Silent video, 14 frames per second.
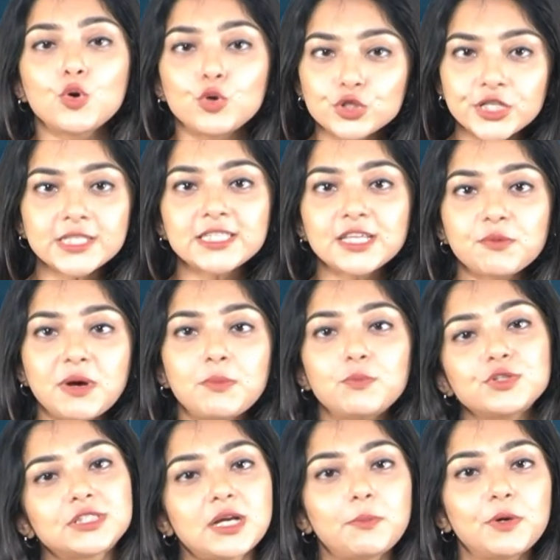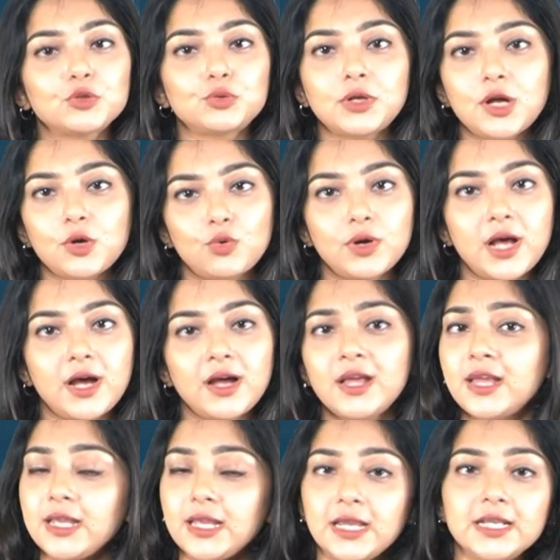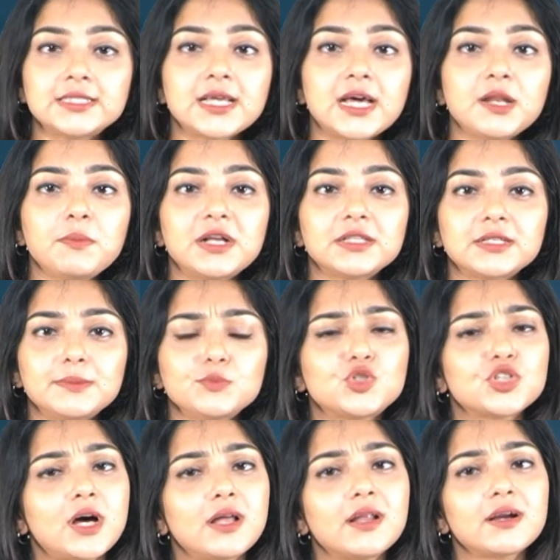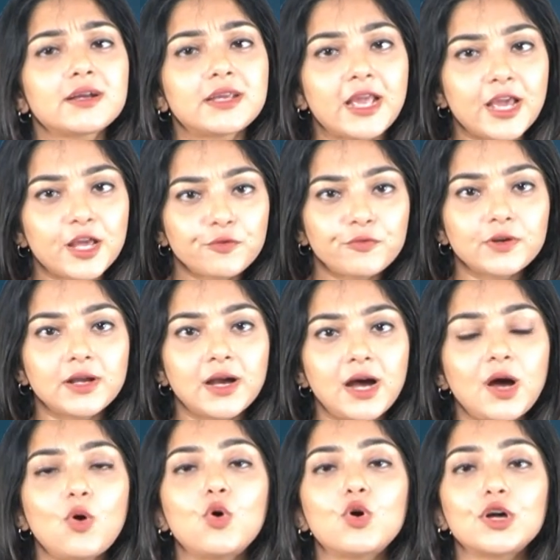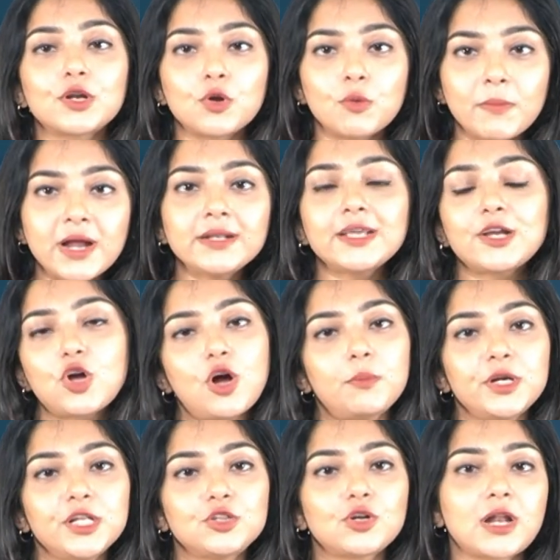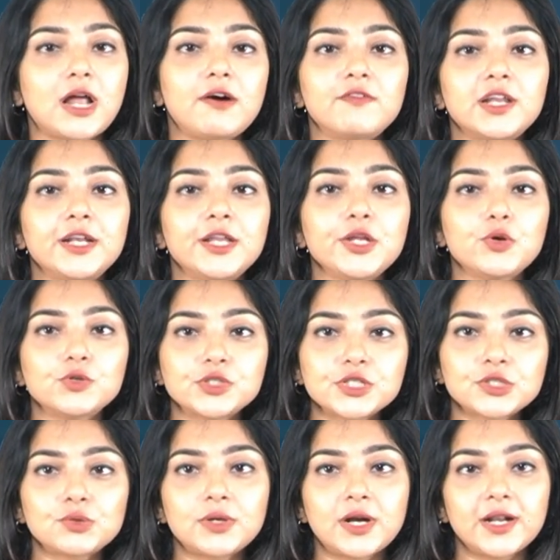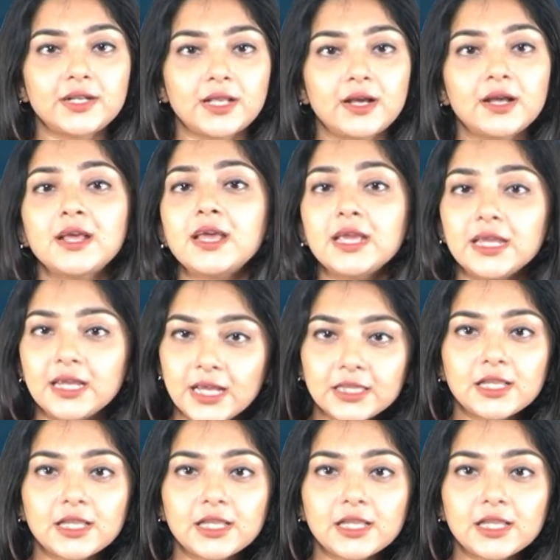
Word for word: ఖుషీ సినిమా ముస్తాబవుతున్నా కూడా ఈసారి మాత్రం చాలా కేర్ఫుల్గా ఒక రొమాంటిక్ కామెడీతో రావాలని యోచిస్తున్నాడట ఈ